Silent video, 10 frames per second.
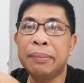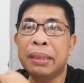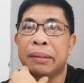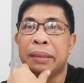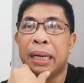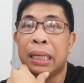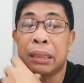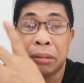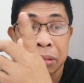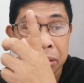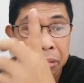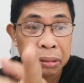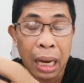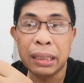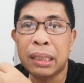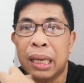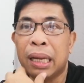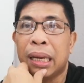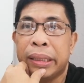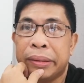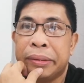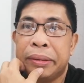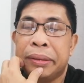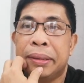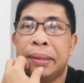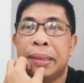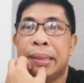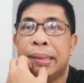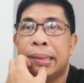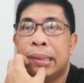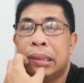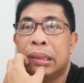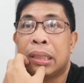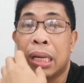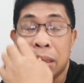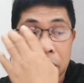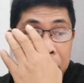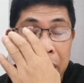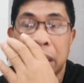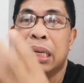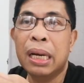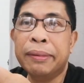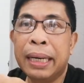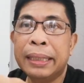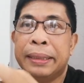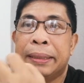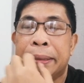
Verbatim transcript: Sabi ko nga, ito yung ganti ngayon sa inyo mga dilawan.